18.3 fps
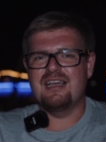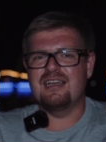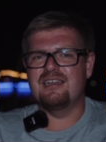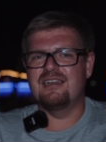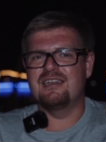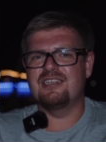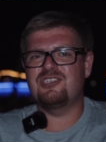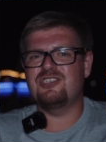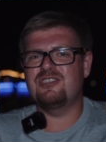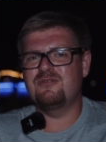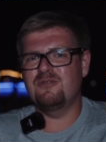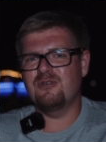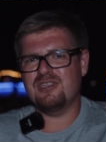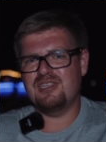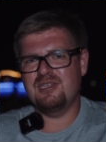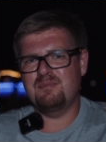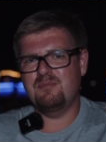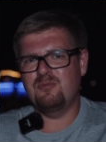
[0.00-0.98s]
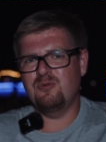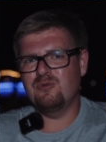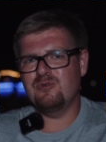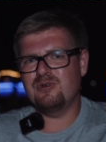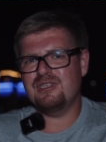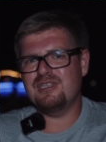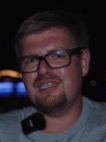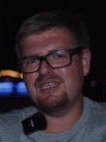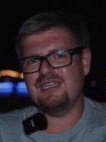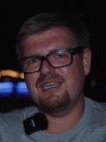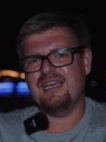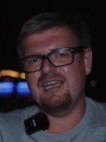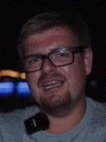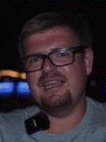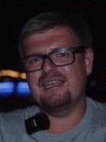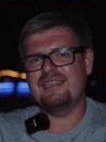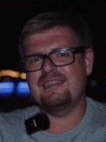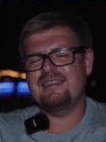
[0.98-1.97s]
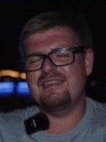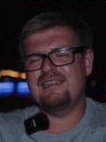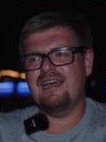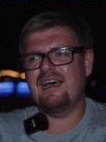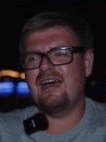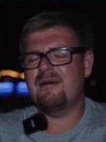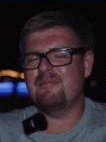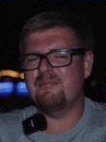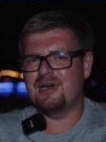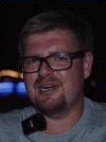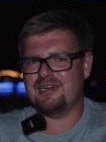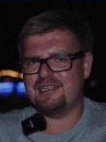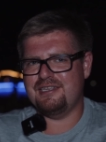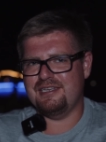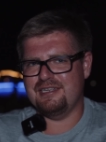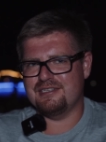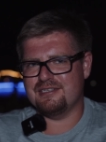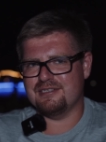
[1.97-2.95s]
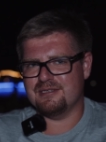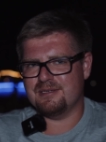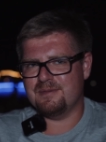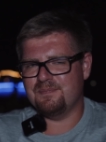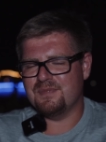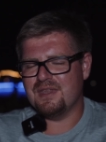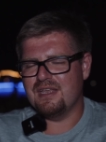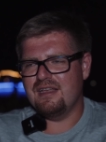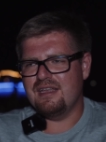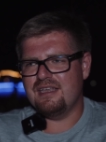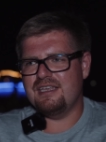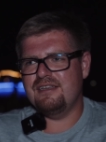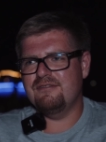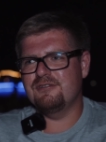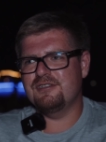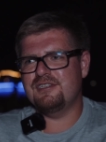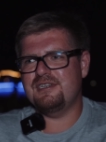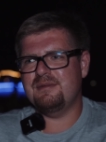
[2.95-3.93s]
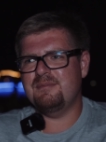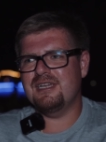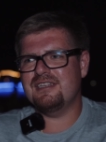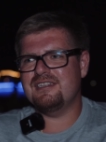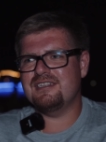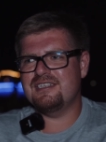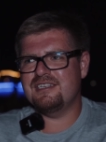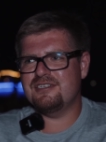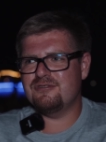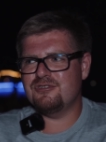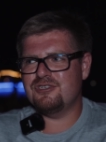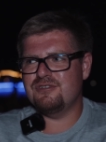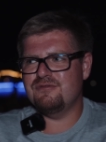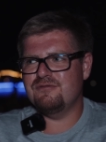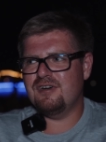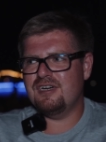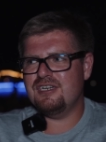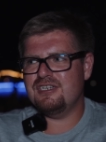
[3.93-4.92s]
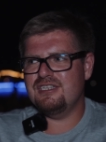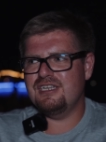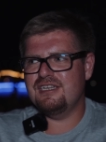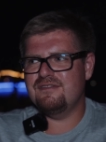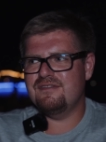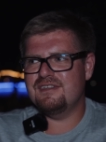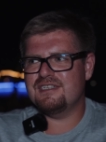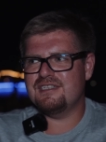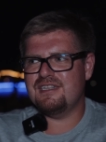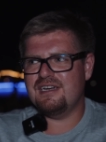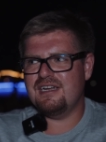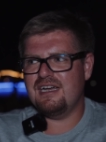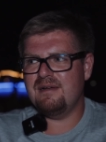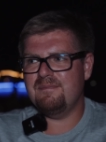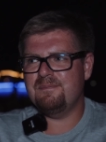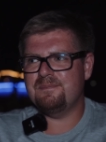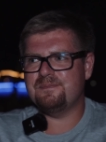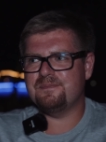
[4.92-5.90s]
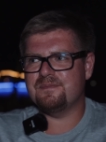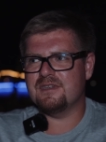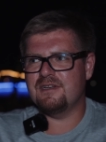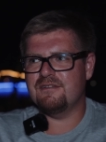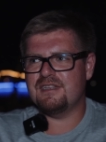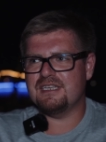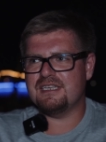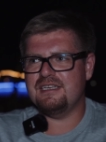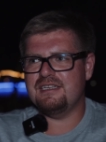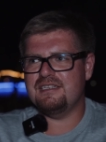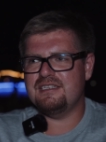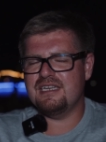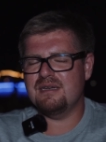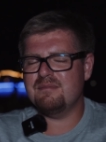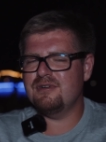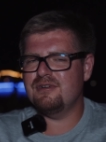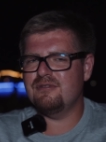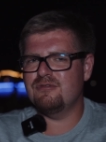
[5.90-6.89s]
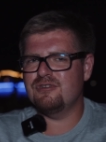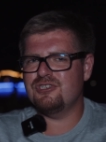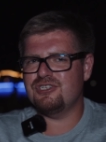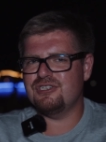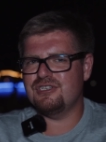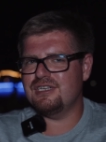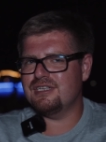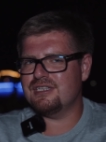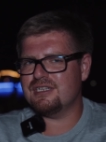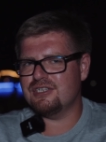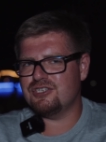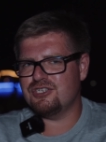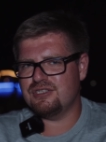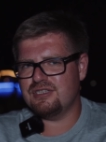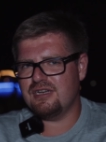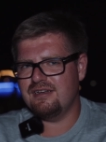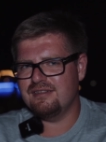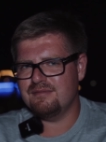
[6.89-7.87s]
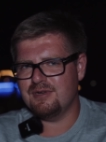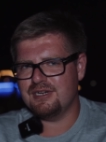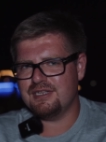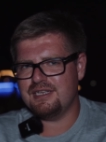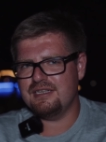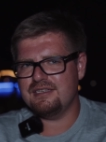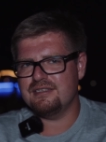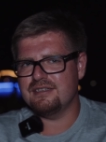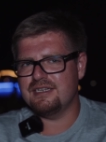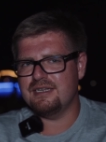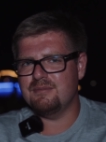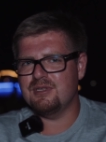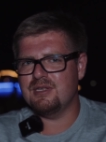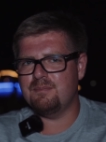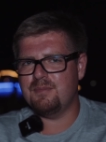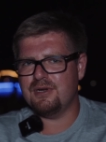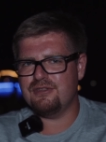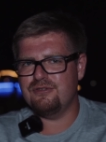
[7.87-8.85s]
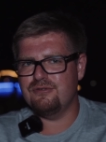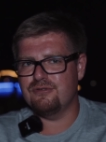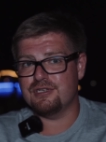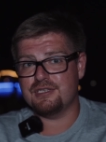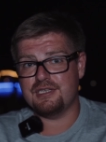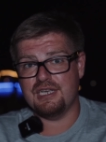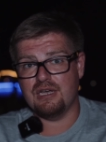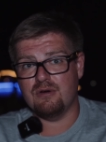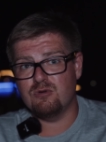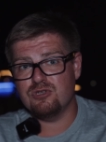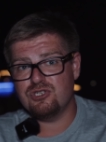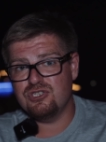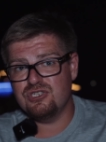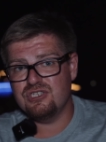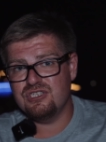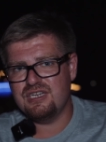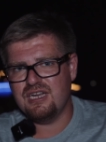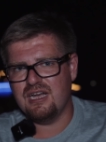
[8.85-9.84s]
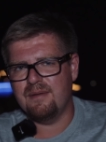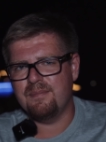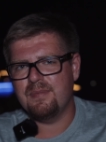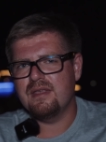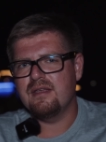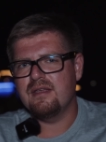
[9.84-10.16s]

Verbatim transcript: Э, четвертый пункт – это маркетинг. И вот, ребята, здесь очень важно, инвестора в такие темы очень редко читают маркетинг, именно партнерский, а очень зря